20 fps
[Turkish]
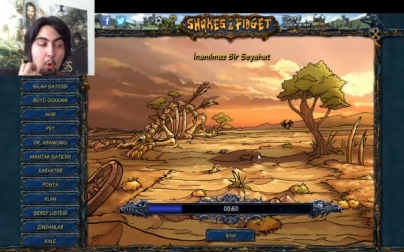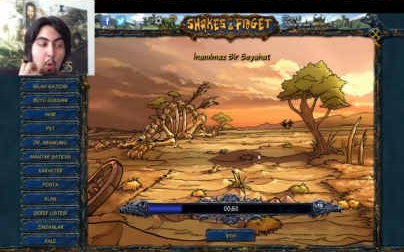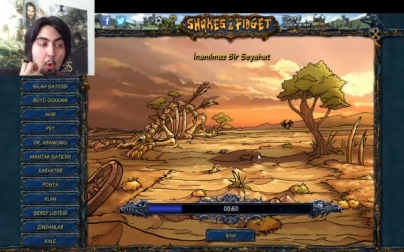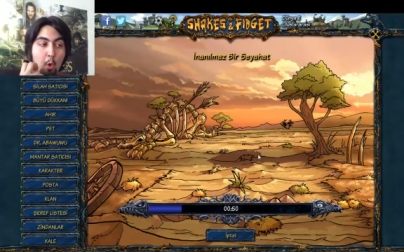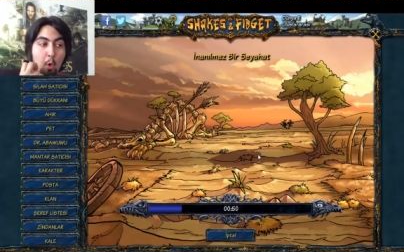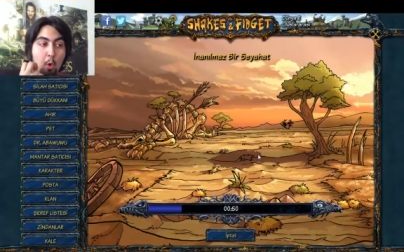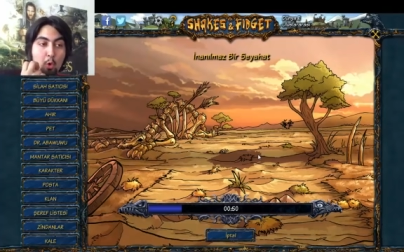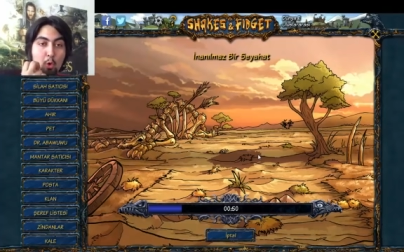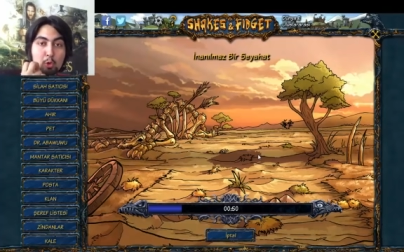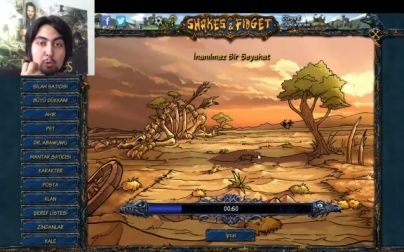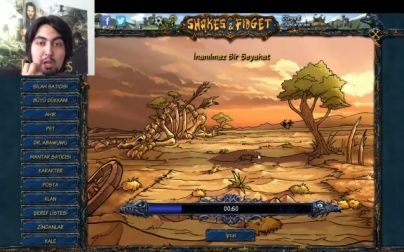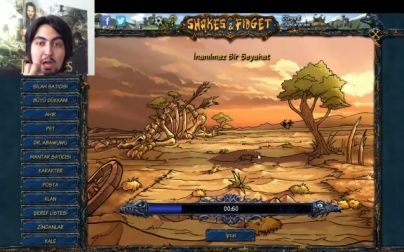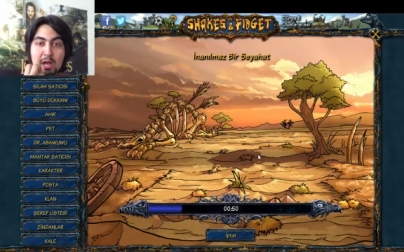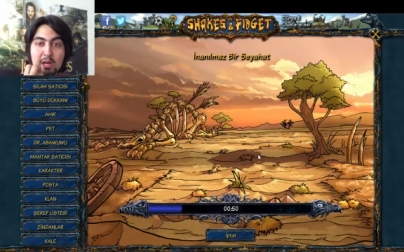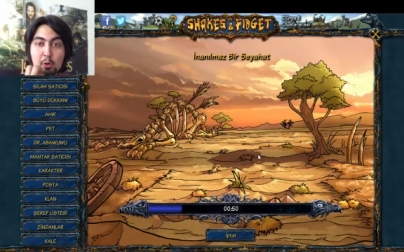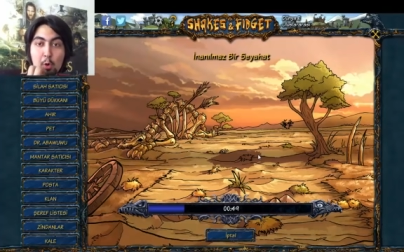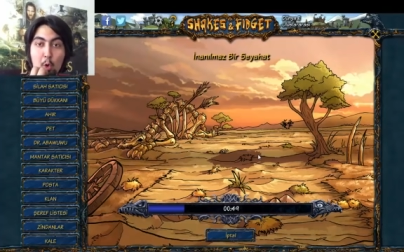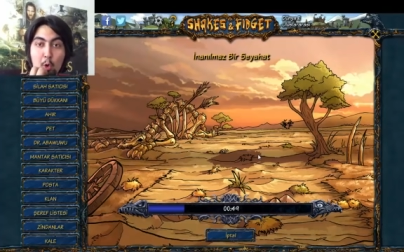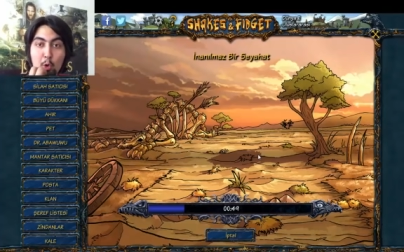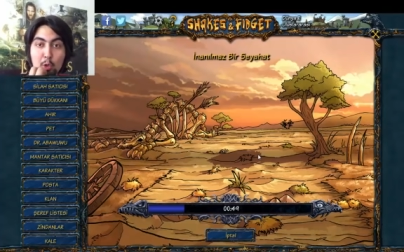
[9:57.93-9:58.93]
oklar
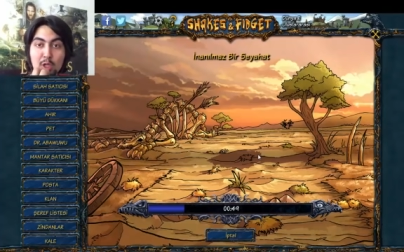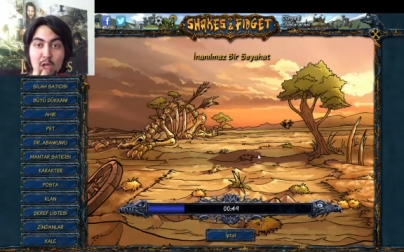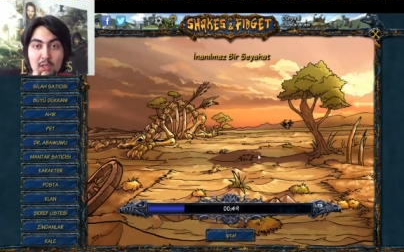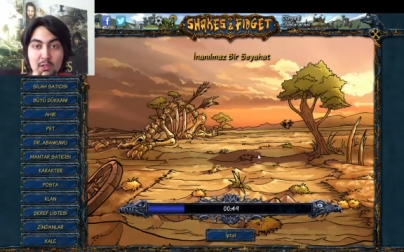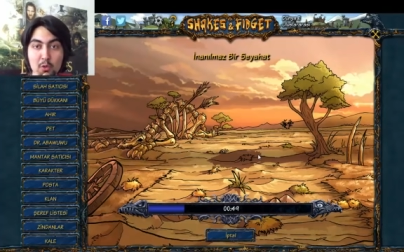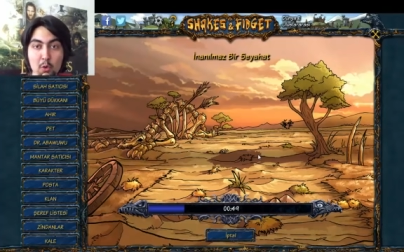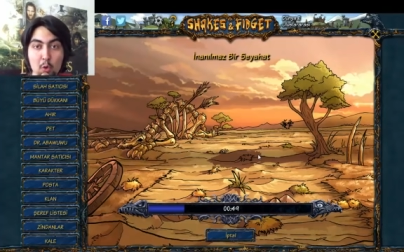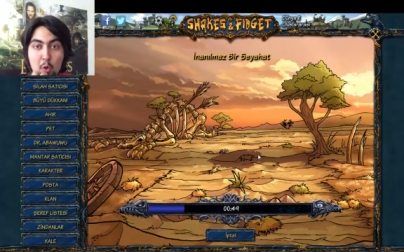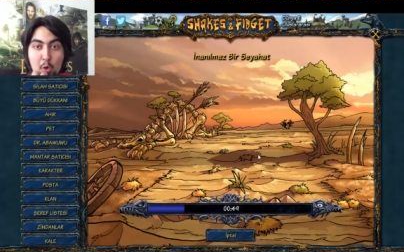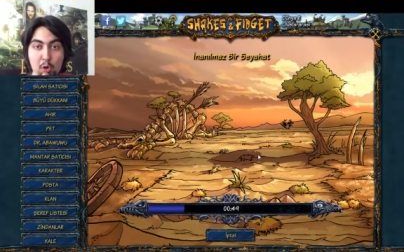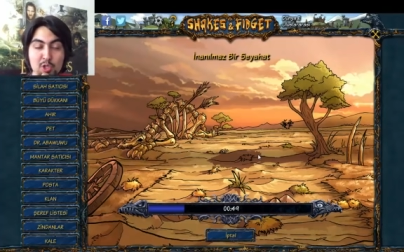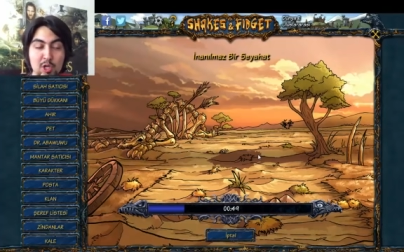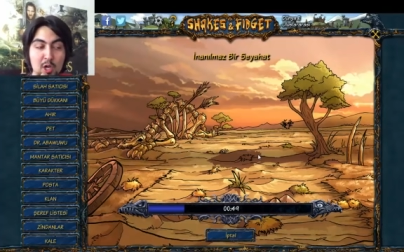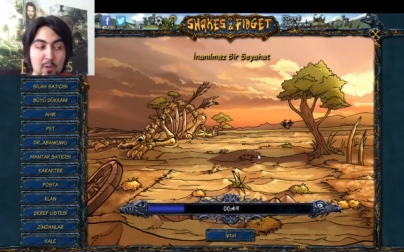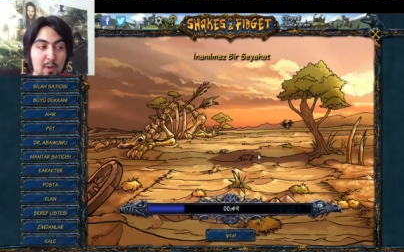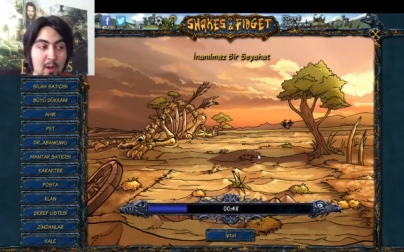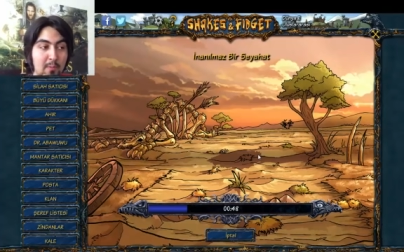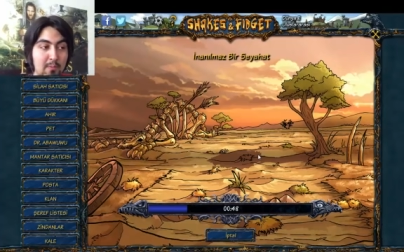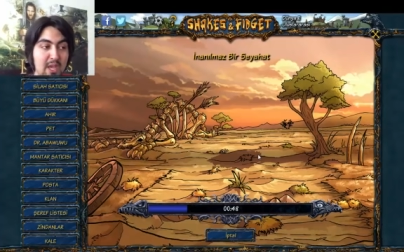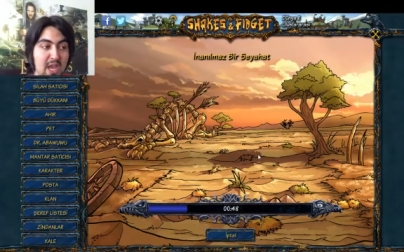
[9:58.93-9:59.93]
olan
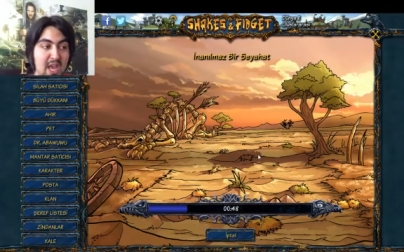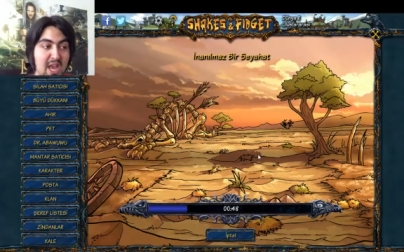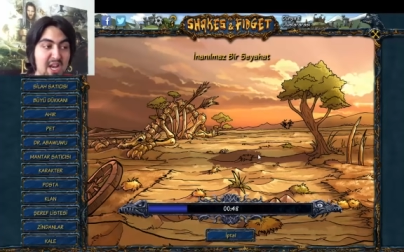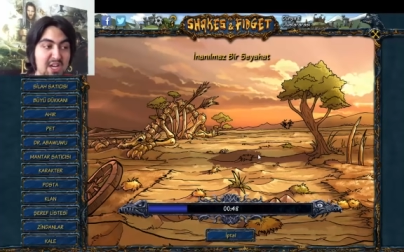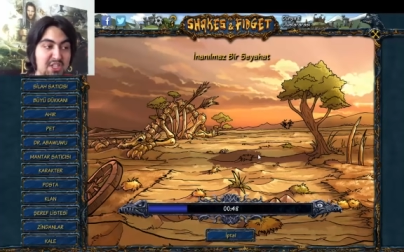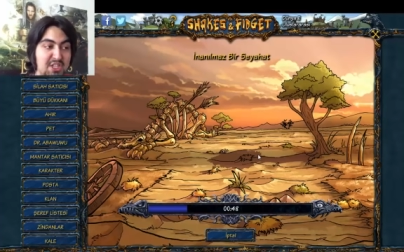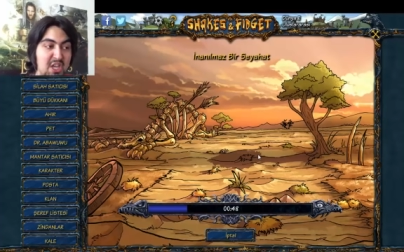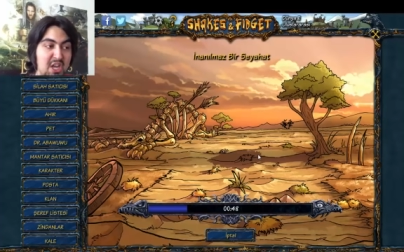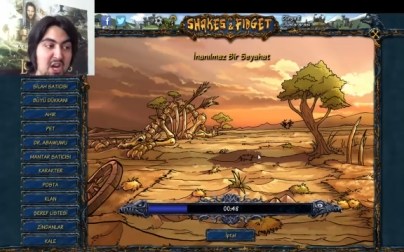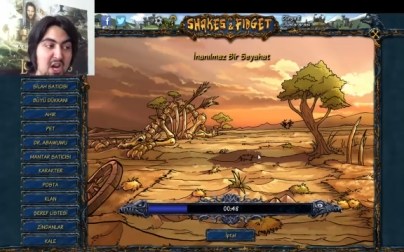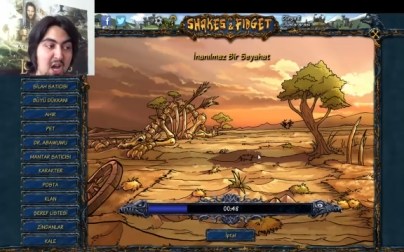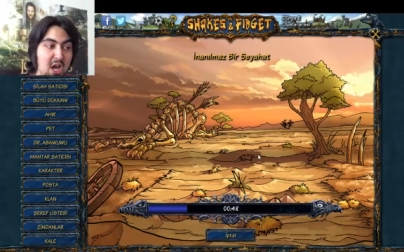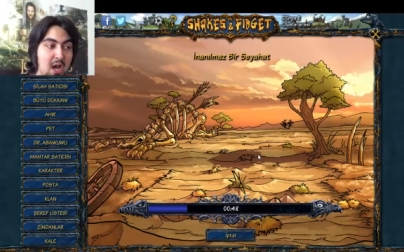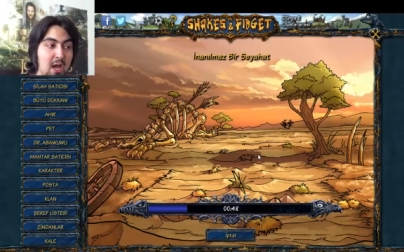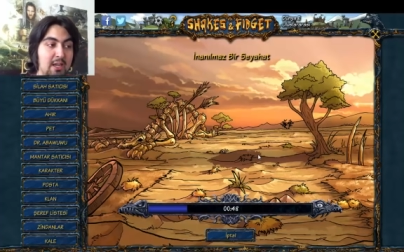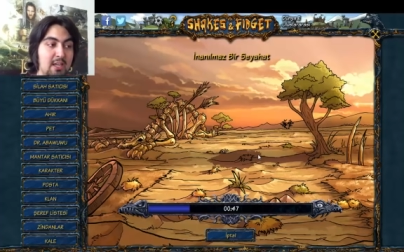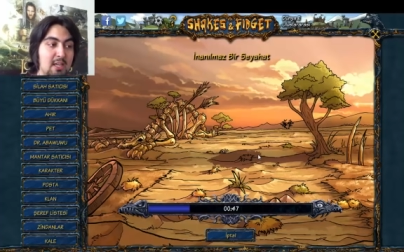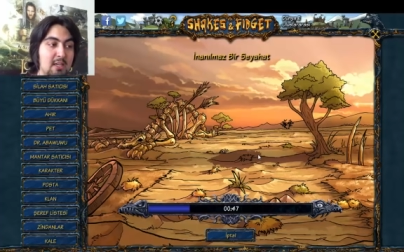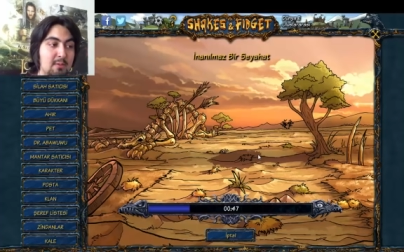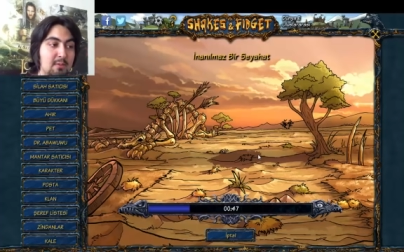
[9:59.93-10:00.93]
kocaman bir
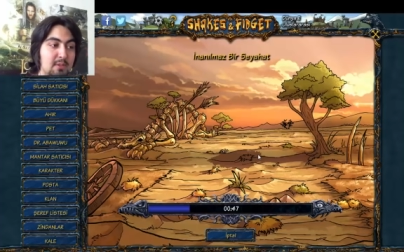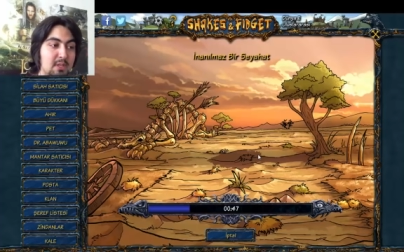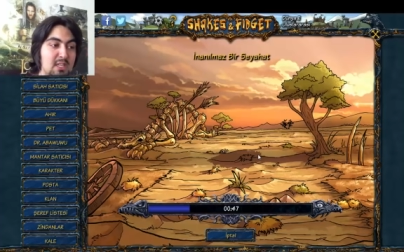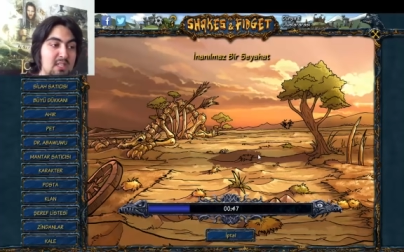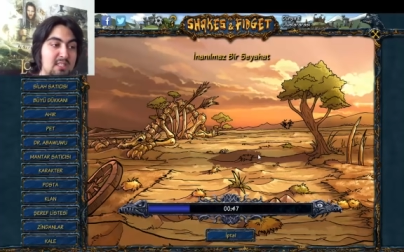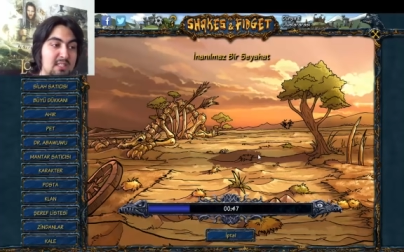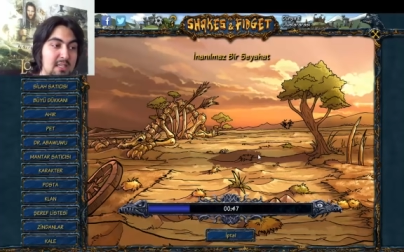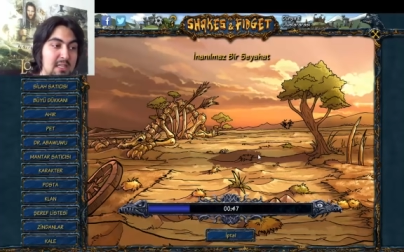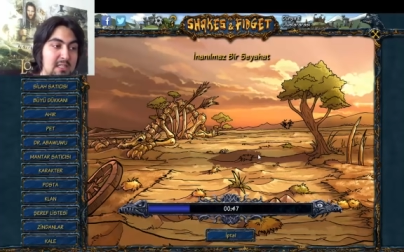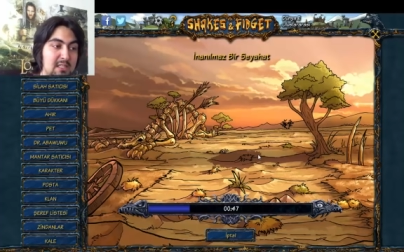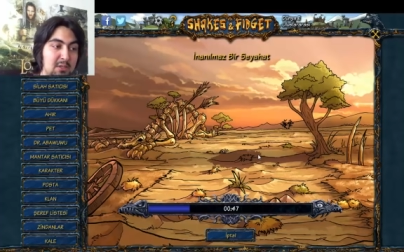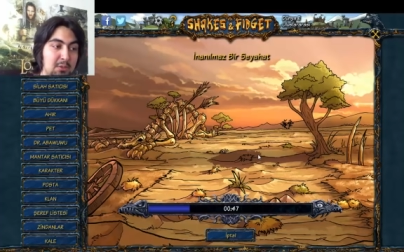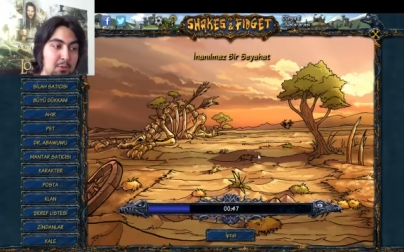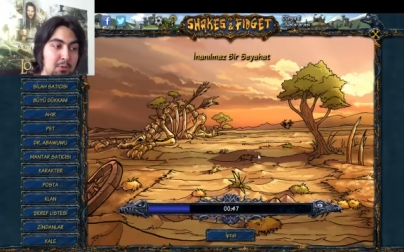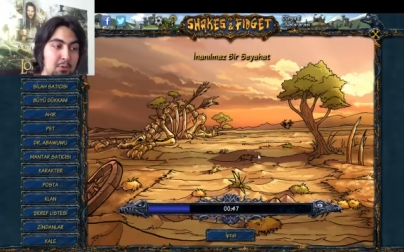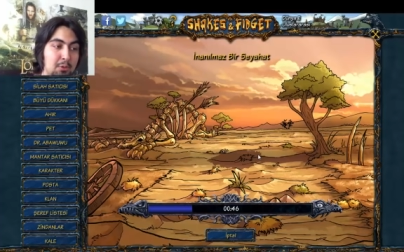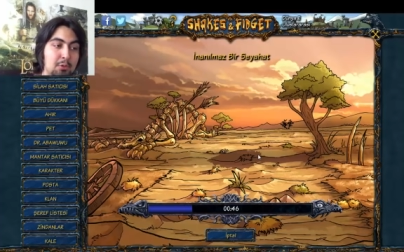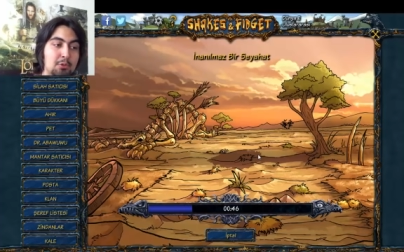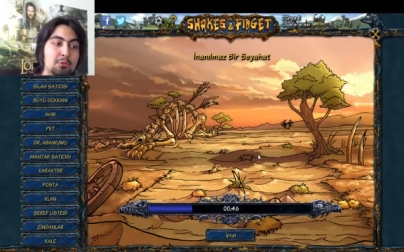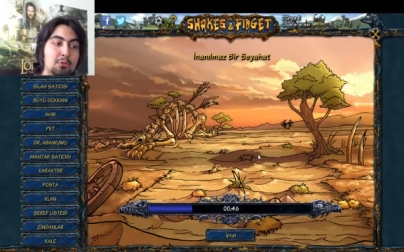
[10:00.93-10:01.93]
ejderha kim iskeleti
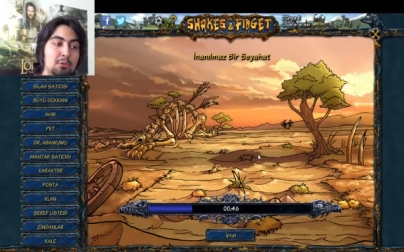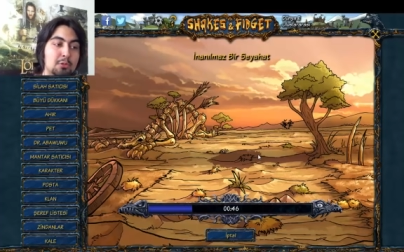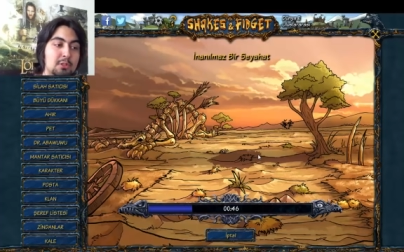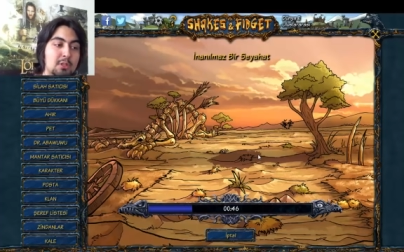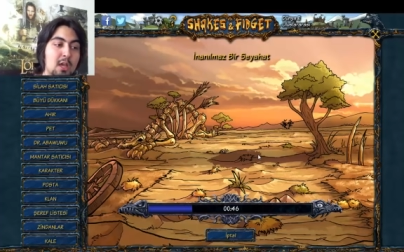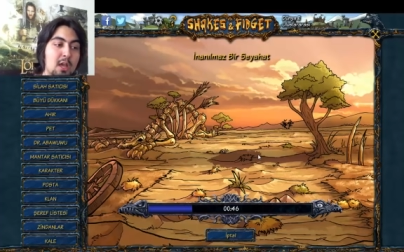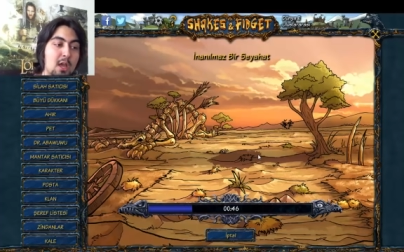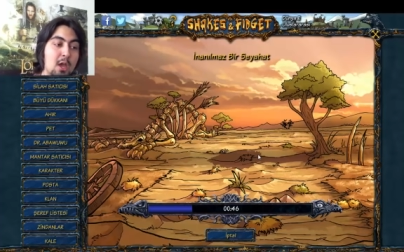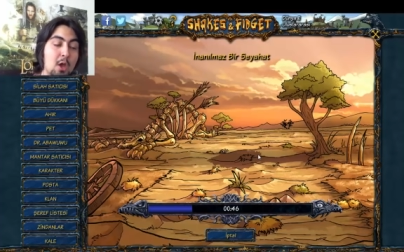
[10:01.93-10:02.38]
görüyoruz orada.